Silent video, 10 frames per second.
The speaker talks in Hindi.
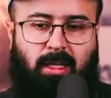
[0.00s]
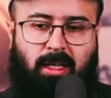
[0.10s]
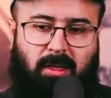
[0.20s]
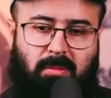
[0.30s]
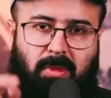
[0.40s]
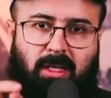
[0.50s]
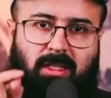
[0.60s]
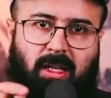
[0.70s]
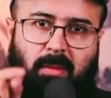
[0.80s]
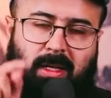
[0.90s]
एक
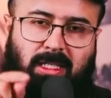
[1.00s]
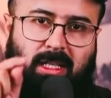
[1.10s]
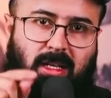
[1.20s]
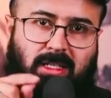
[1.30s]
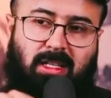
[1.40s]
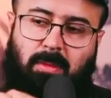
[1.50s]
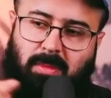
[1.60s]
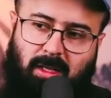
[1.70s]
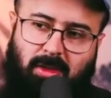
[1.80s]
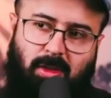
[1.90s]
मर्द का पैसे खर्चना
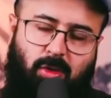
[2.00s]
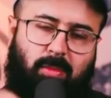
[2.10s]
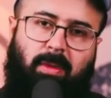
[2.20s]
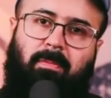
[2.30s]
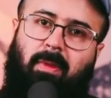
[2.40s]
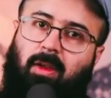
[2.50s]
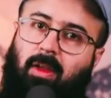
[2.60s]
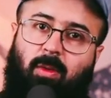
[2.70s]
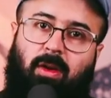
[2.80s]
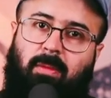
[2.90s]
अपने घर वालों पर
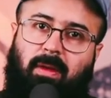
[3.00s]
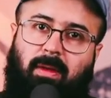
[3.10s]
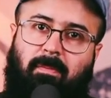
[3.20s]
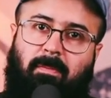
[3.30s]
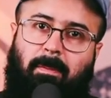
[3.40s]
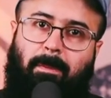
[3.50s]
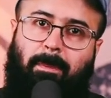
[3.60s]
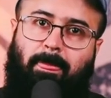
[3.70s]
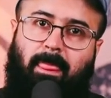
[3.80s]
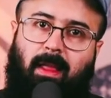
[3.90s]
अल्लाह
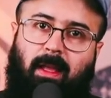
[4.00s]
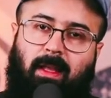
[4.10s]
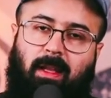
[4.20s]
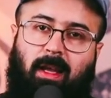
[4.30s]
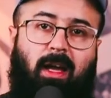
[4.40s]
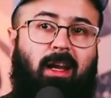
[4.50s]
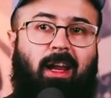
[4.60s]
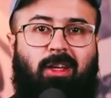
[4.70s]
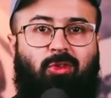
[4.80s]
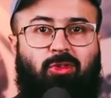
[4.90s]
अकबर
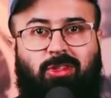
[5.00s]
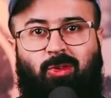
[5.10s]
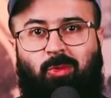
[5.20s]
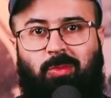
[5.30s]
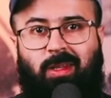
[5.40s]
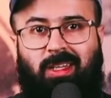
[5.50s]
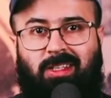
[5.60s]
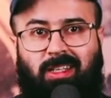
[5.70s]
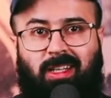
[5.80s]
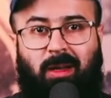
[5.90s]
अल्लाह का तुर तुरजकू भी ही
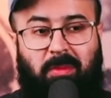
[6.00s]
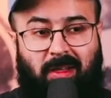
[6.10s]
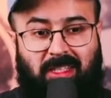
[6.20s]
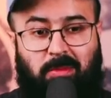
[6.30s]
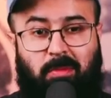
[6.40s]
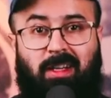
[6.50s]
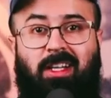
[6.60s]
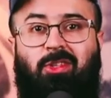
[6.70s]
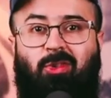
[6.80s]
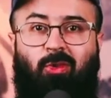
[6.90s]
शायद आपका रिस्क
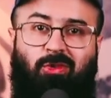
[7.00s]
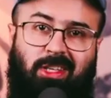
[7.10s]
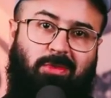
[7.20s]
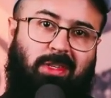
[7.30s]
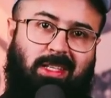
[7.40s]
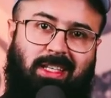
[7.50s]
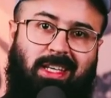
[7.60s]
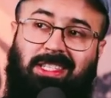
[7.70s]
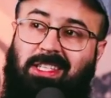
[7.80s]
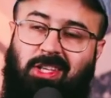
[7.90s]
बढ़ने शुरू हो जाए इस वजह से
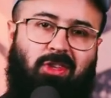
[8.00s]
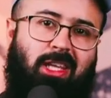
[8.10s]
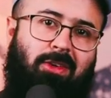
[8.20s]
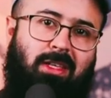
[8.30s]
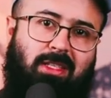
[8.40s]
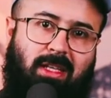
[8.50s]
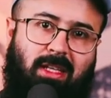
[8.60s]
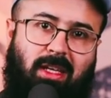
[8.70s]
इस जेस्चर की वजह से